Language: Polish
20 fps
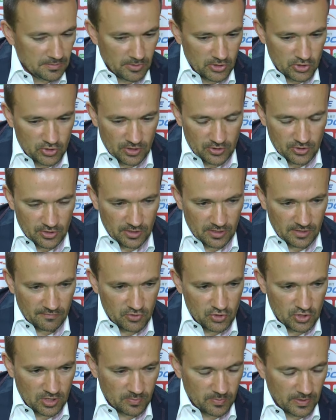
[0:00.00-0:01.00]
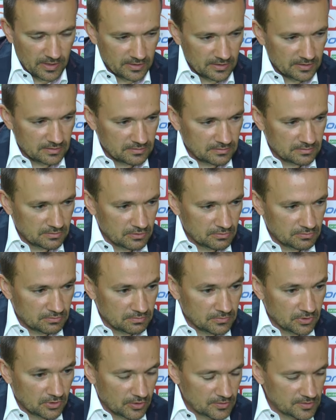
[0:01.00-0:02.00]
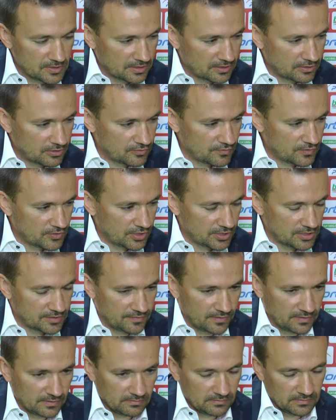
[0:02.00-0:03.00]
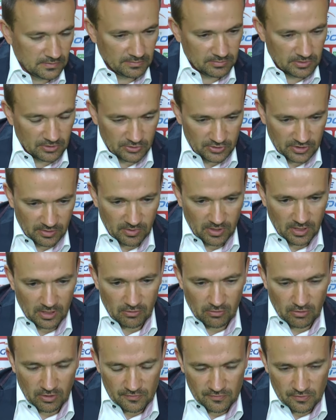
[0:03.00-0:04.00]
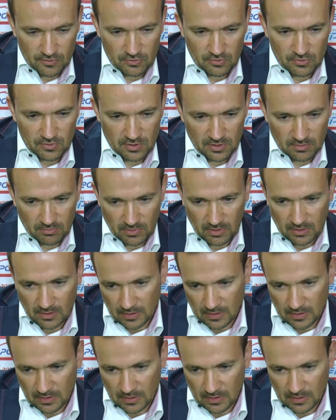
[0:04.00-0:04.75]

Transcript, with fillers: mieć nadzieję na wyszarpanie do, do, końca tego zwycięstwa. Nam tego zabrakło i w związku z tym,